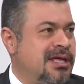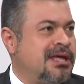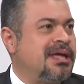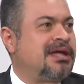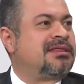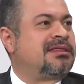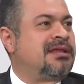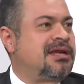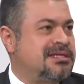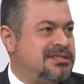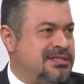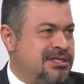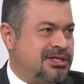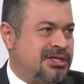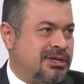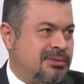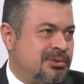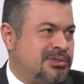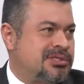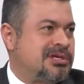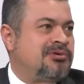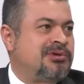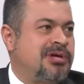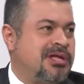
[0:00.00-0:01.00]
que
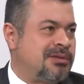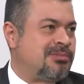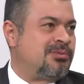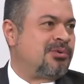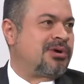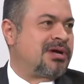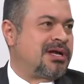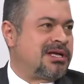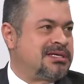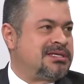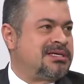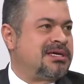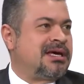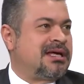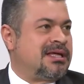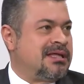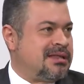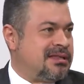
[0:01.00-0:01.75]
transitemos a una democracia